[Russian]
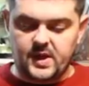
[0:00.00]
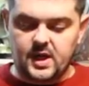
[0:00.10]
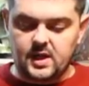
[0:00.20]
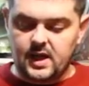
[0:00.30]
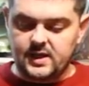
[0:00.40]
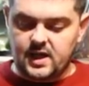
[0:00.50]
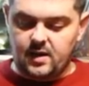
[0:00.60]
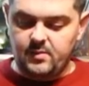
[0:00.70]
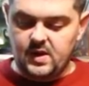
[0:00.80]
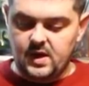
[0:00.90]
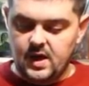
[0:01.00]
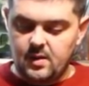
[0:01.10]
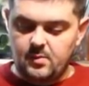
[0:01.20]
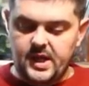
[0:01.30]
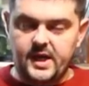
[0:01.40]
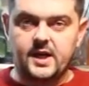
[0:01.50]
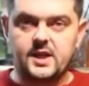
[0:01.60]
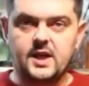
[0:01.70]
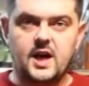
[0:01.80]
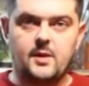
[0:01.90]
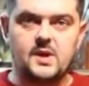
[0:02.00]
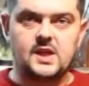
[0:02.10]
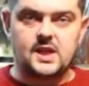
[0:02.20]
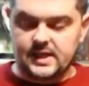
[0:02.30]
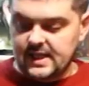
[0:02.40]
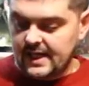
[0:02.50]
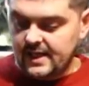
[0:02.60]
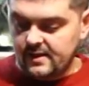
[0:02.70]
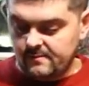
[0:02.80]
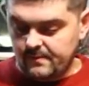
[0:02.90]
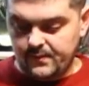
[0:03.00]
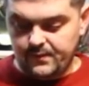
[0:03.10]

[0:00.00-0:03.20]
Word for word: прокладками, переходниками и так далее.